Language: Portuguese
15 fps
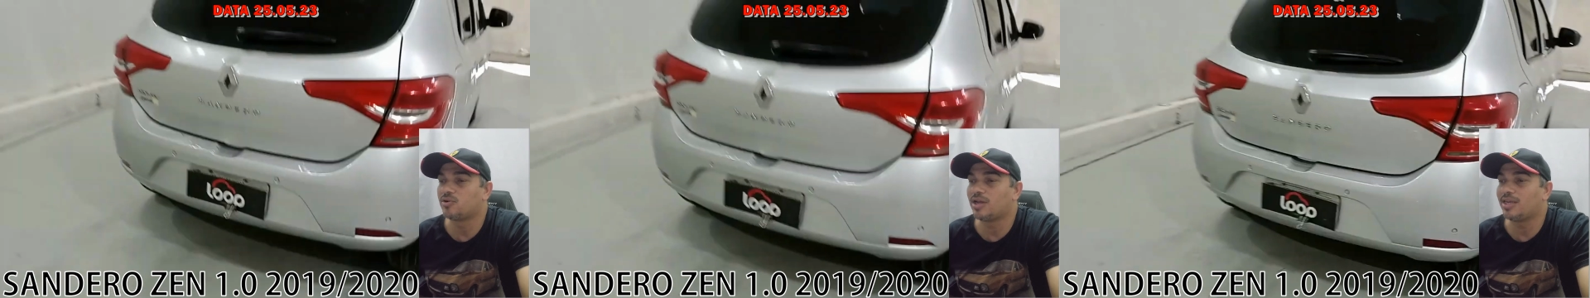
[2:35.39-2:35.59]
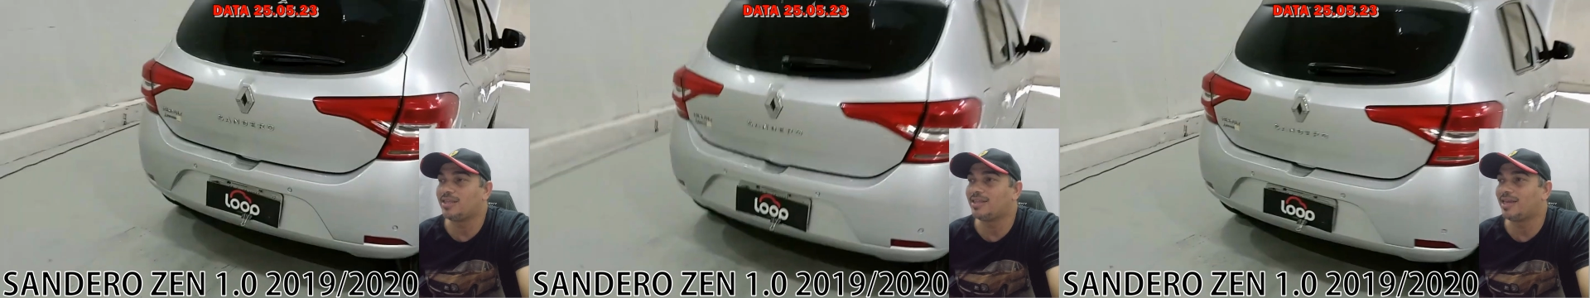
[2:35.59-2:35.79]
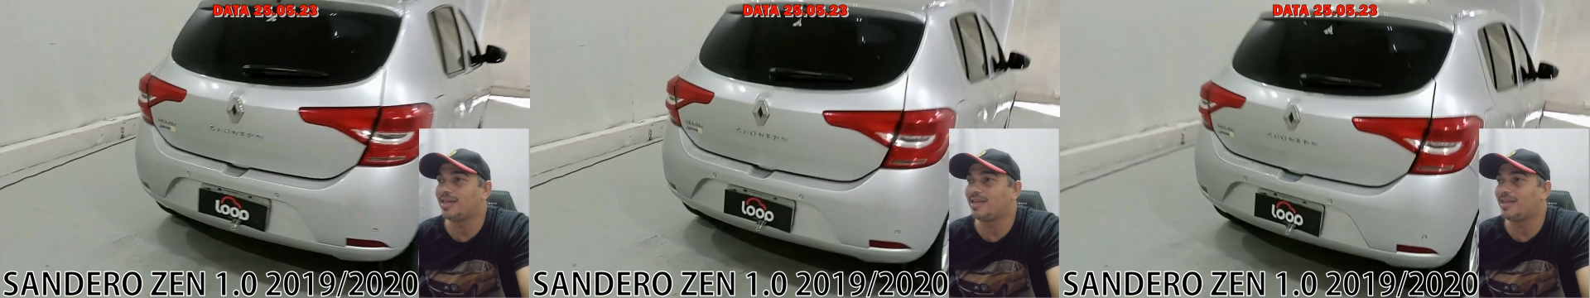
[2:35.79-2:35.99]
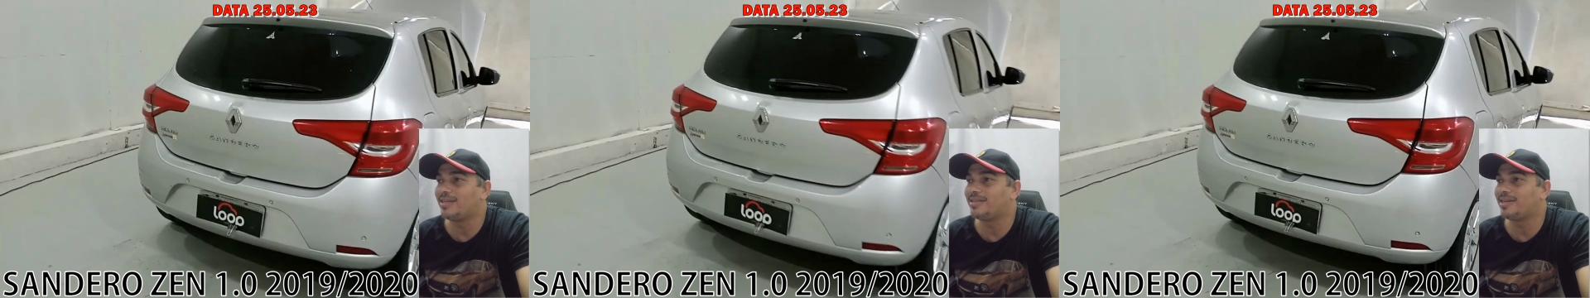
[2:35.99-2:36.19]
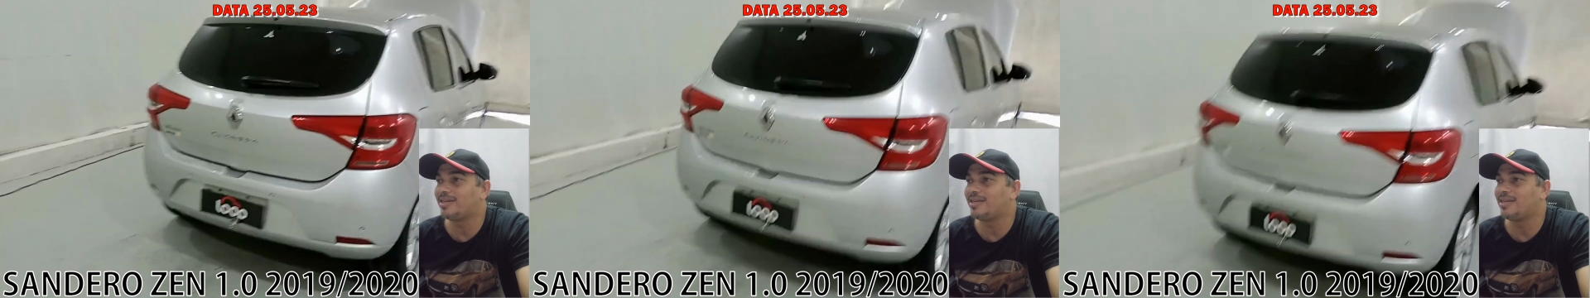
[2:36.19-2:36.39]
na
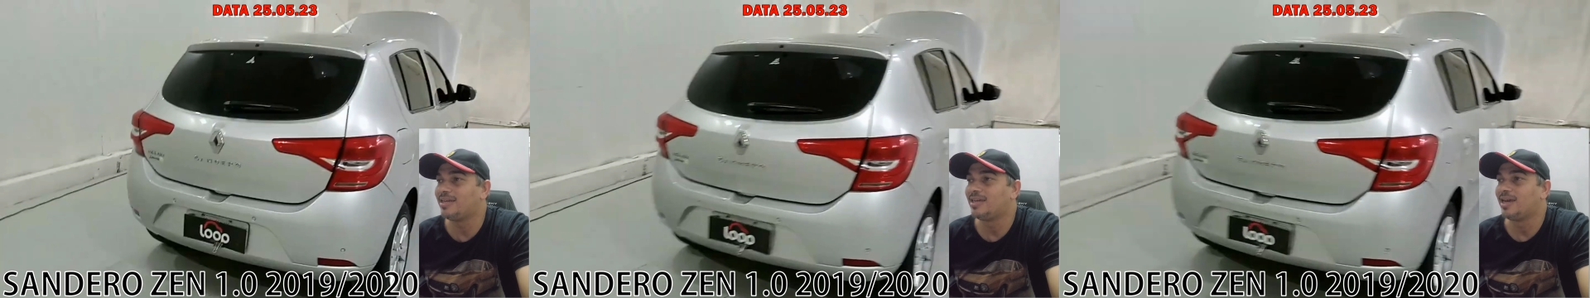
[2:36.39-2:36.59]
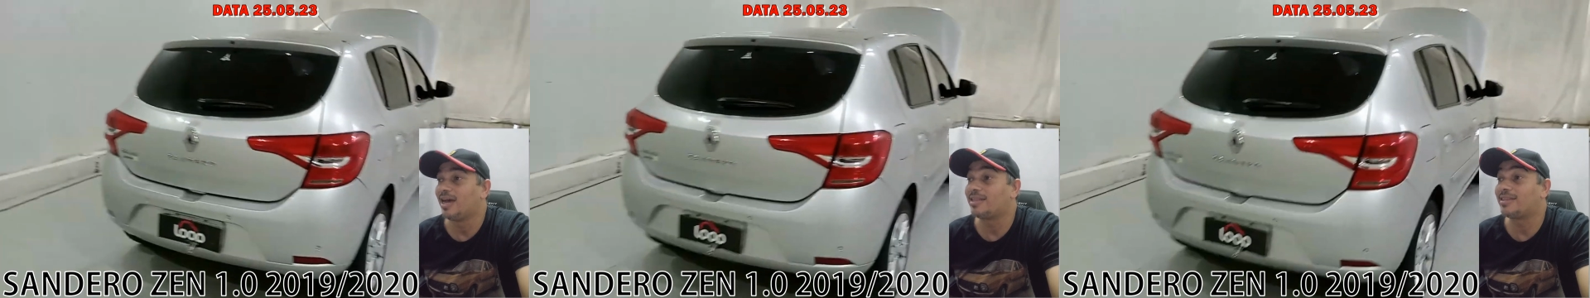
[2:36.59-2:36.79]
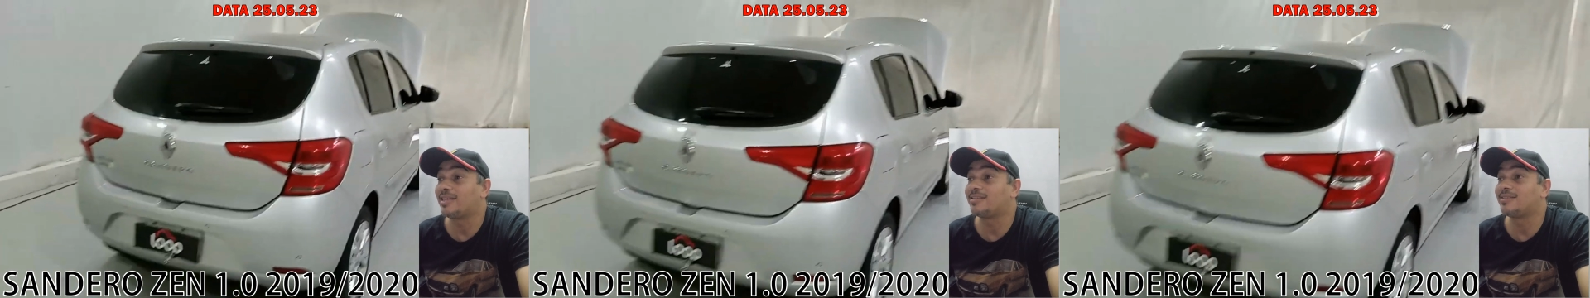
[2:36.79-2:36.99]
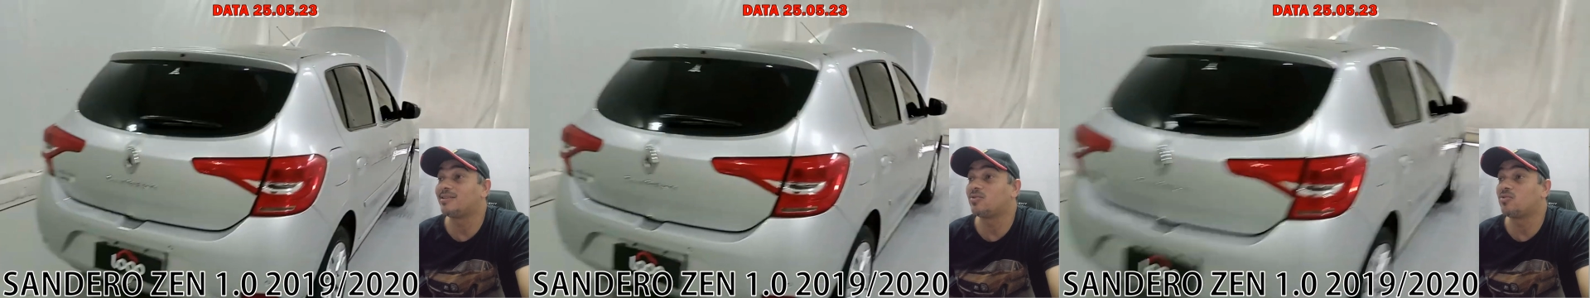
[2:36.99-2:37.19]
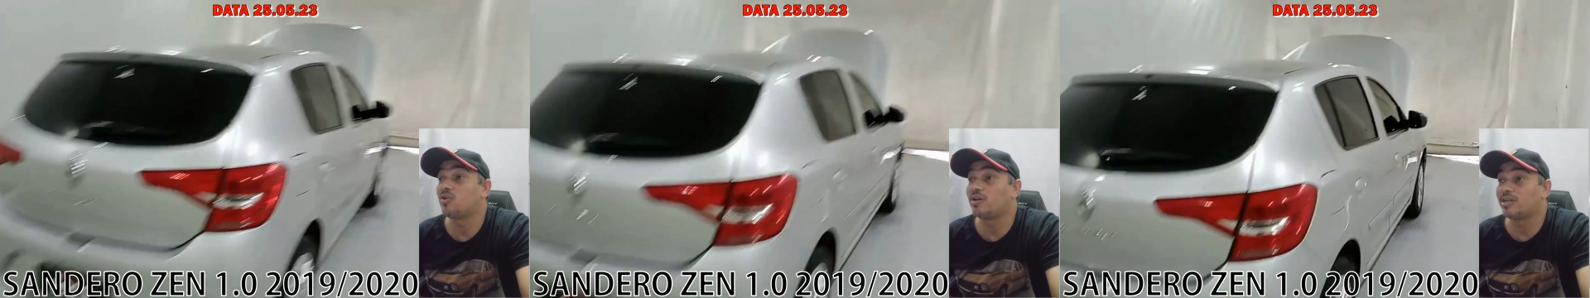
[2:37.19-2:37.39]
internet aí até
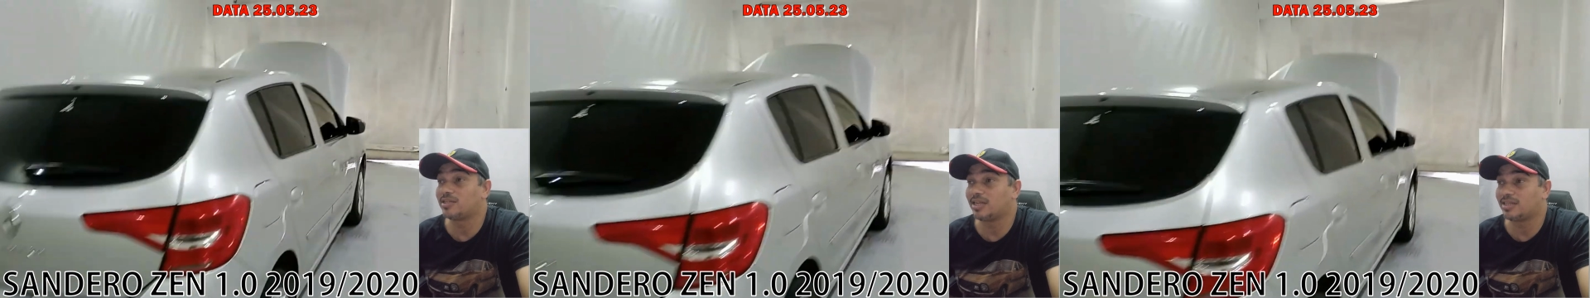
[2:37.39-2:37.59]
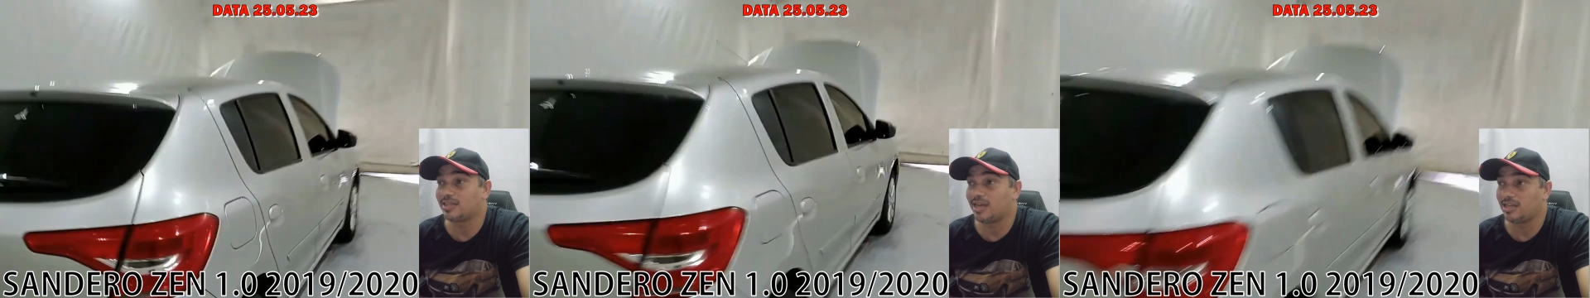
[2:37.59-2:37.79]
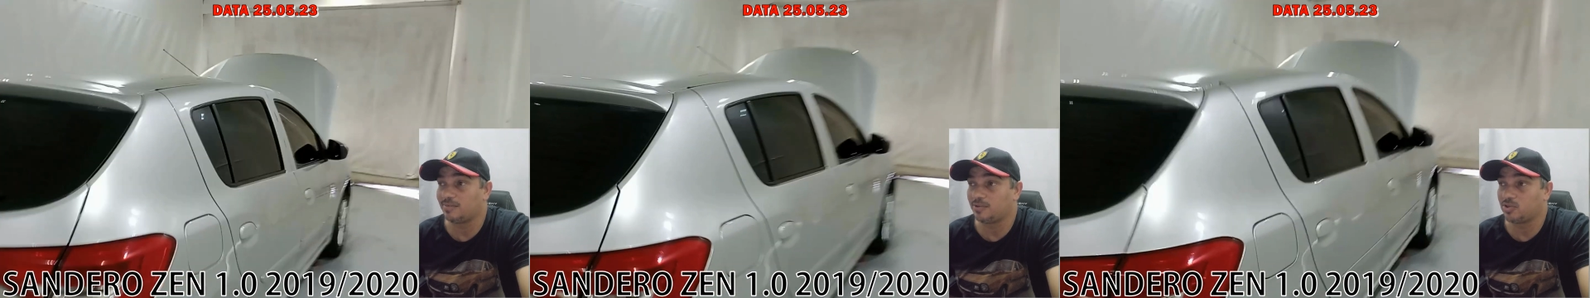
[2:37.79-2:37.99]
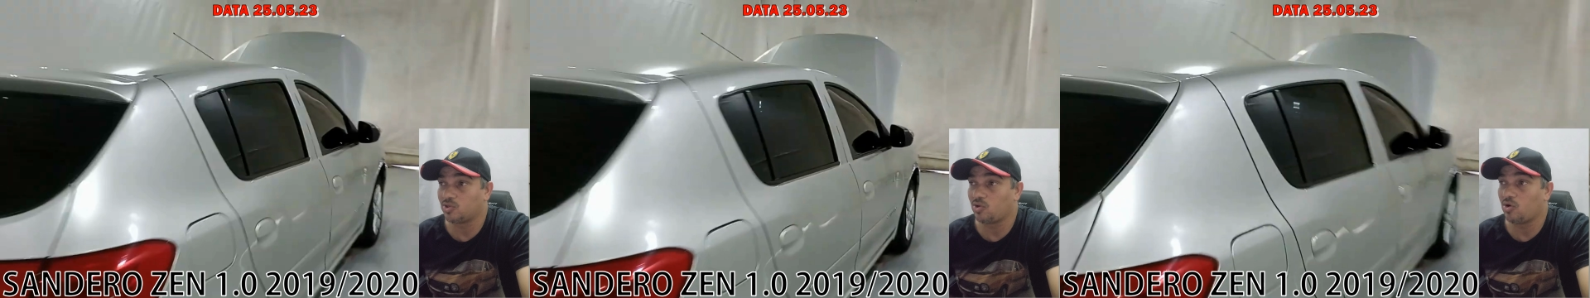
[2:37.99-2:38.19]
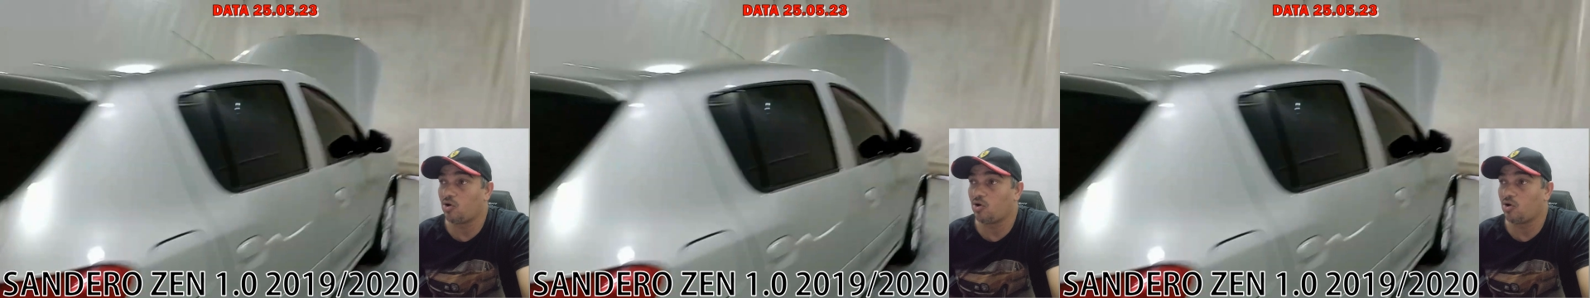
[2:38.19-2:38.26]
5 horas da tarde, pessoal.